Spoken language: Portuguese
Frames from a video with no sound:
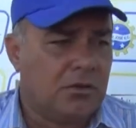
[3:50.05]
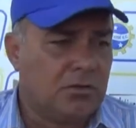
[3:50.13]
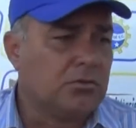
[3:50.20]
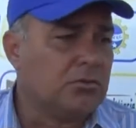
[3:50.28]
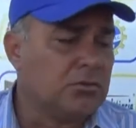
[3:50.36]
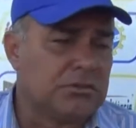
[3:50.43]

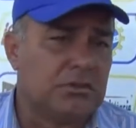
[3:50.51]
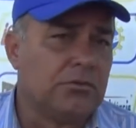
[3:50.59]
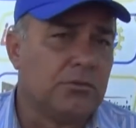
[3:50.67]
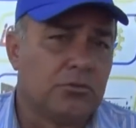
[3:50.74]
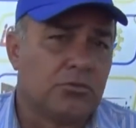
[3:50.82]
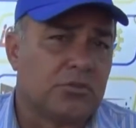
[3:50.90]
O,
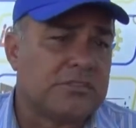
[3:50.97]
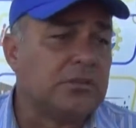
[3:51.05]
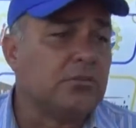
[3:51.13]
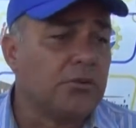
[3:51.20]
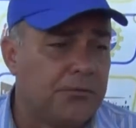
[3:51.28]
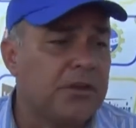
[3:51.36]
o, o
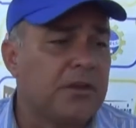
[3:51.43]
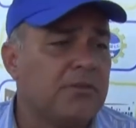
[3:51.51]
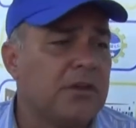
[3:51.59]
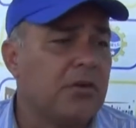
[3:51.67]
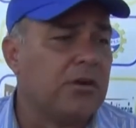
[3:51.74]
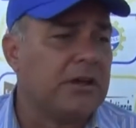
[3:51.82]
torcedor fica
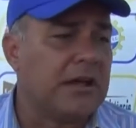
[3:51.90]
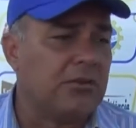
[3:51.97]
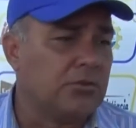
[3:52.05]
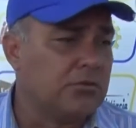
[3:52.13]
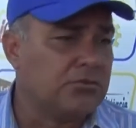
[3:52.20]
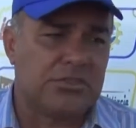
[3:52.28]

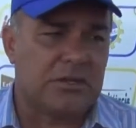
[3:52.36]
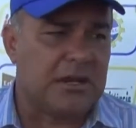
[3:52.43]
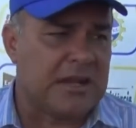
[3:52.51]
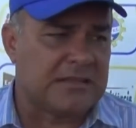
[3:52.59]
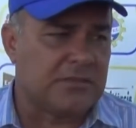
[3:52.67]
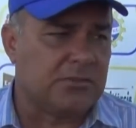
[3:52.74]
envergonhado. Eu não tiro
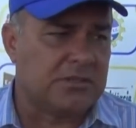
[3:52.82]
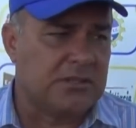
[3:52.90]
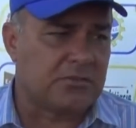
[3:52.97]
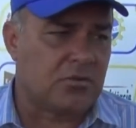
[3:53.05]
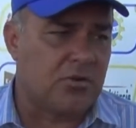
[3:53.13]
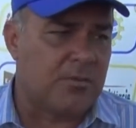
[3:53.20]
a razão
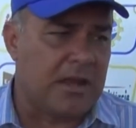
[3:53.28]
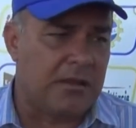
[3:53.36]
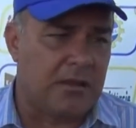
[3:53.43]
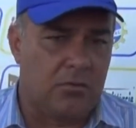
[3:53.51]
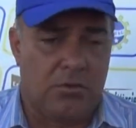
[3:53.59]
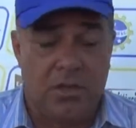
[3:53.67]
deles cobrar,
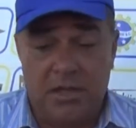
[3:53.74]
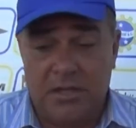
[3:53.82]
não.